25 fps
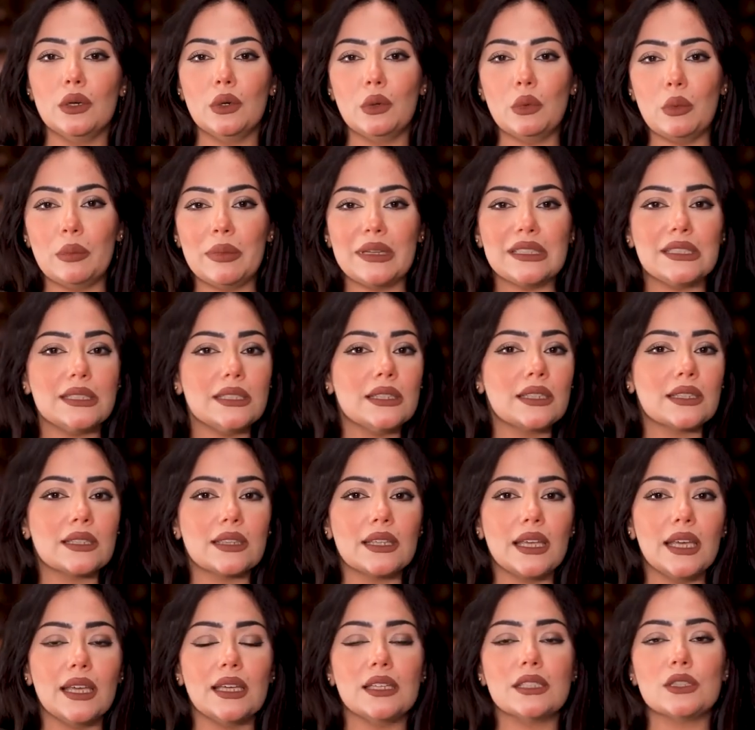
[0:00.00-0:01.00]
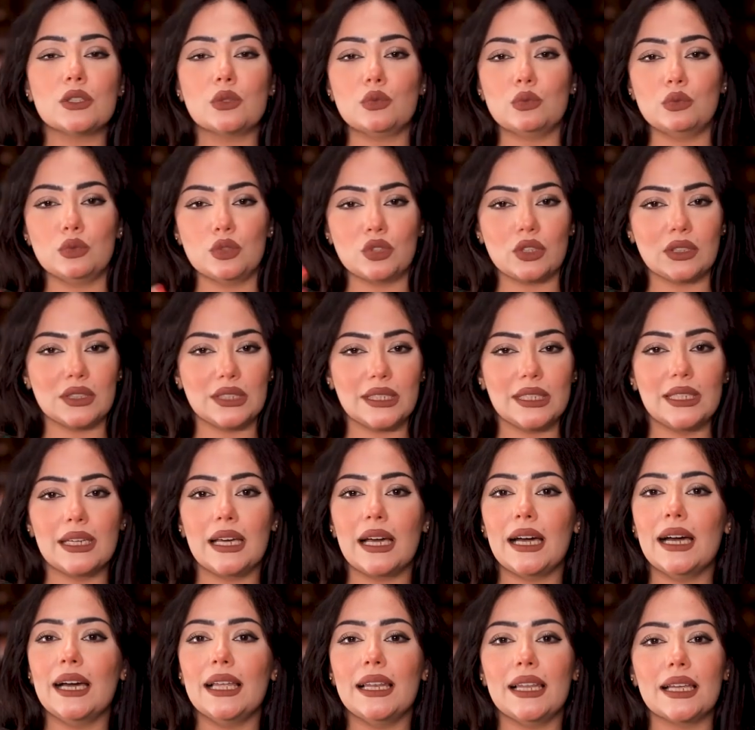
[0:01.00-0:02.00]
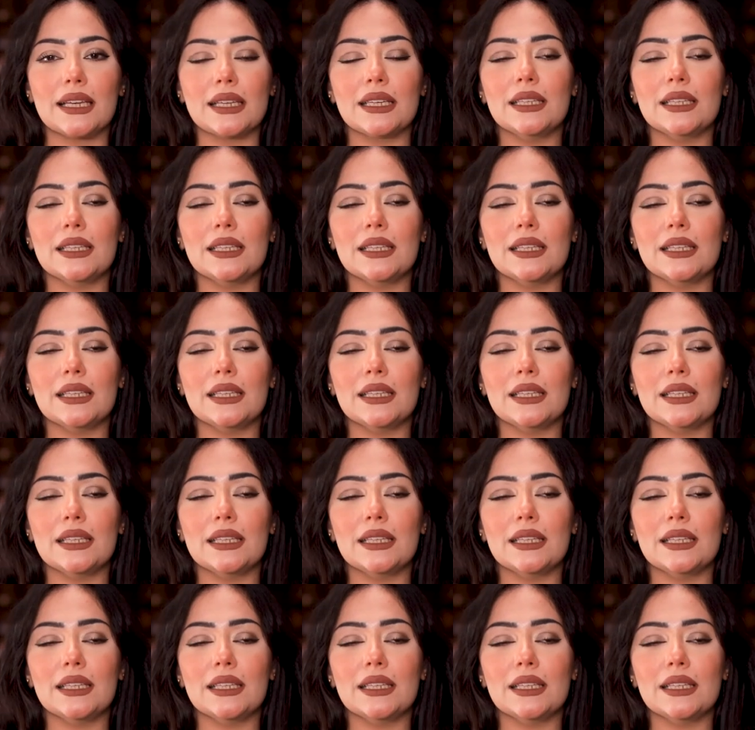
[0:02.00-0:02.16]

وبدير ناس وشخصيه عاقله